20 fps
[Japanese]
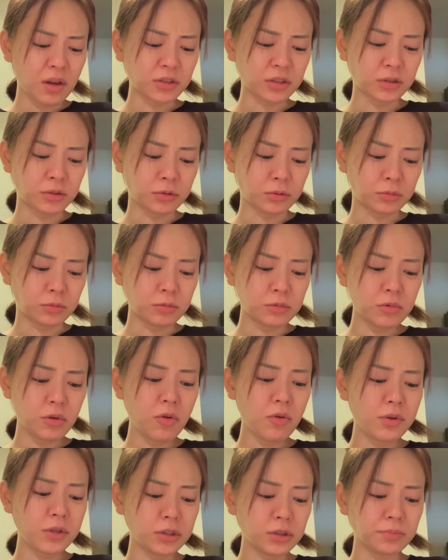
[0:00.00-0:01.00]
れでも本
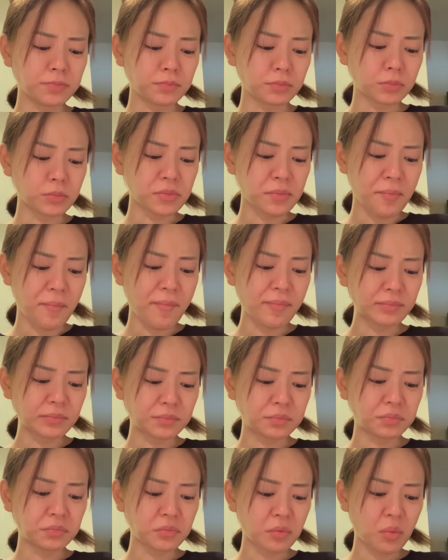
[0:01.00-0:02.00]
当
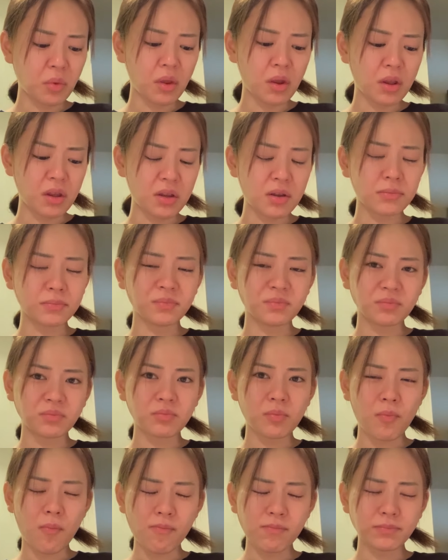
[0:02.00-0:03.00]

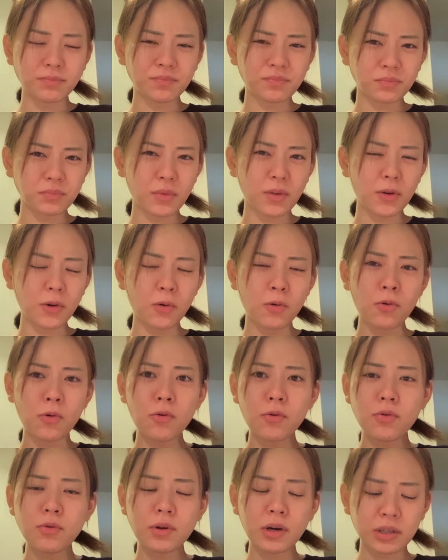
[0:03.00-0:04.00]

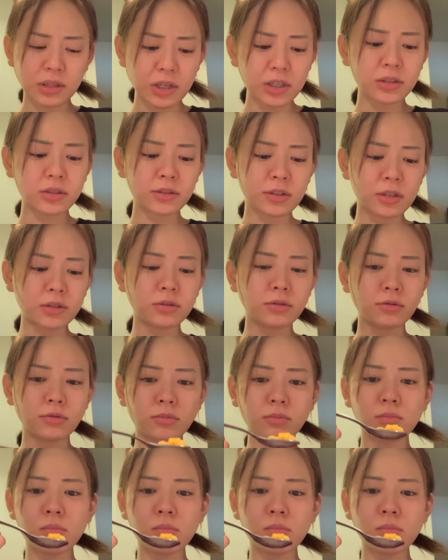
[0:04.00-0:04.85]
にーンが大好きなんですよ